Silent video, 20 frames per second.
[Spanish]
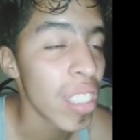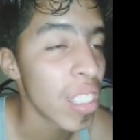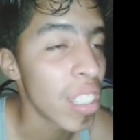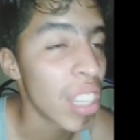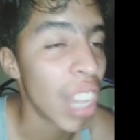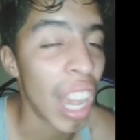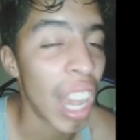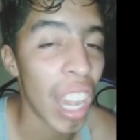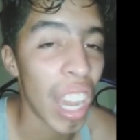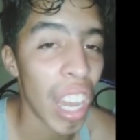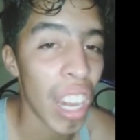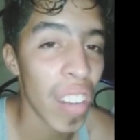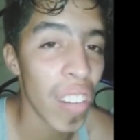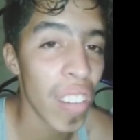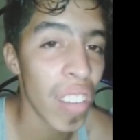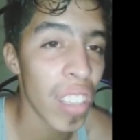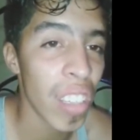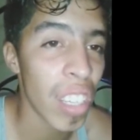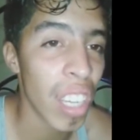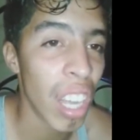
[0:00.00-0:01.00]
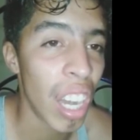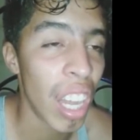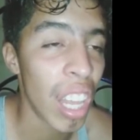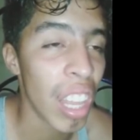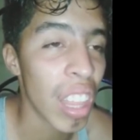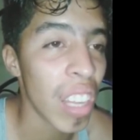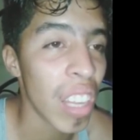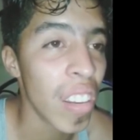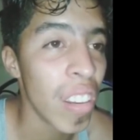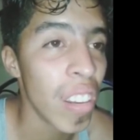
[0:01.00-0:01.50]
Que agarro y que les
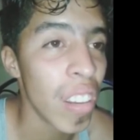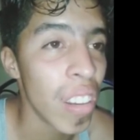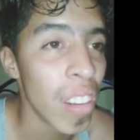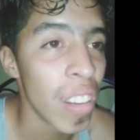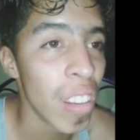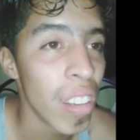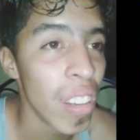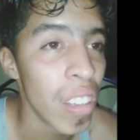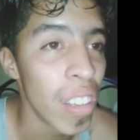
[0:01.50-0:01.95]
digo...